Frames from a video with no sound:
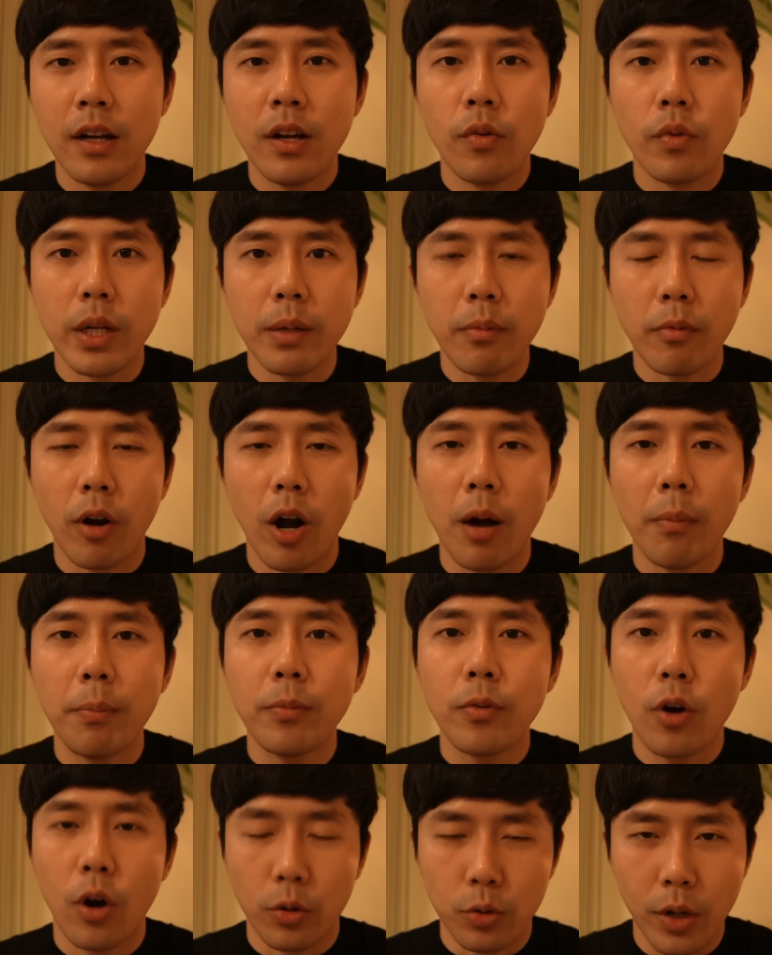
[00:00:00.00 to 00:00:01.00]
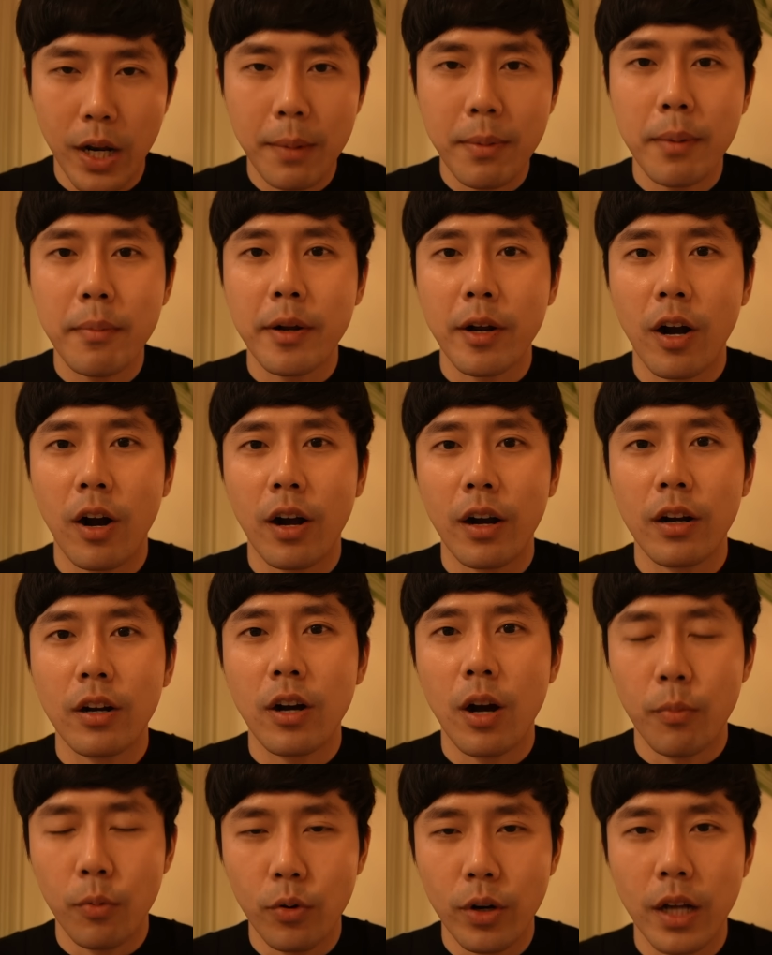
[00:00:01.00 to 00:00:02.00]
วันนี้ผมก๊อฟขอตัวลาเพื่อนไปก่อนข
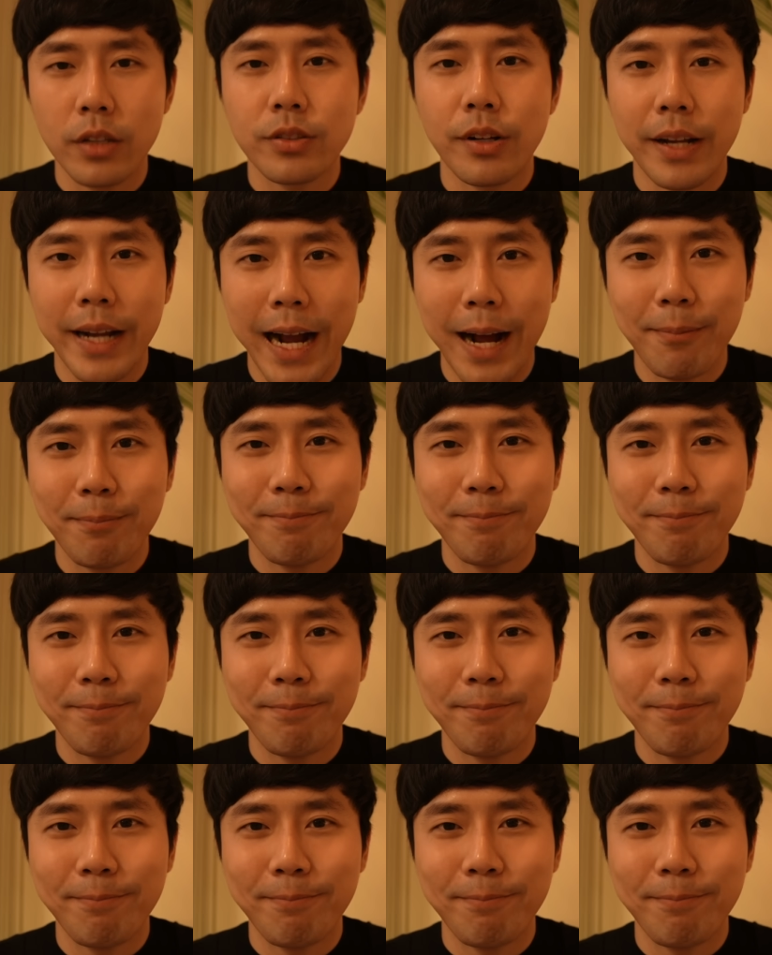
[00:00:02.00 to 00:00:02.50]
อบคุณและสวัสดีครั